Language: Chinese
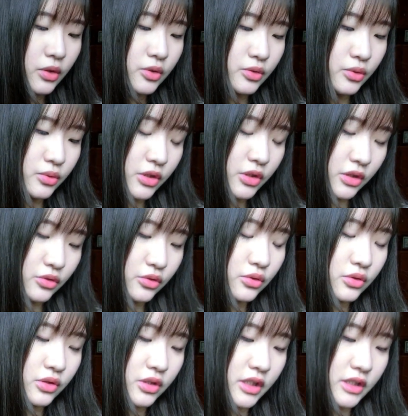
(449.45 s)
所以我就想
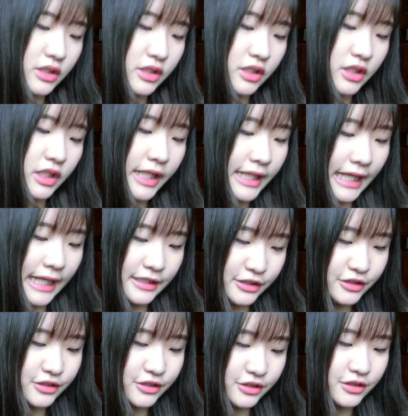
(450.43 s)
说可能可以来
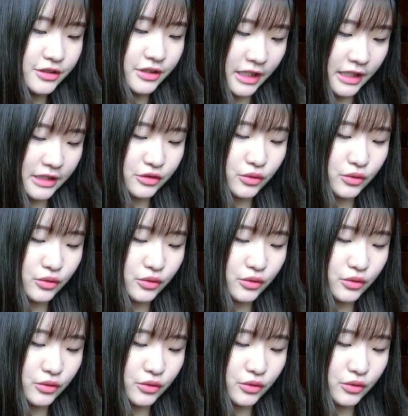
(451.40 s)
试试看。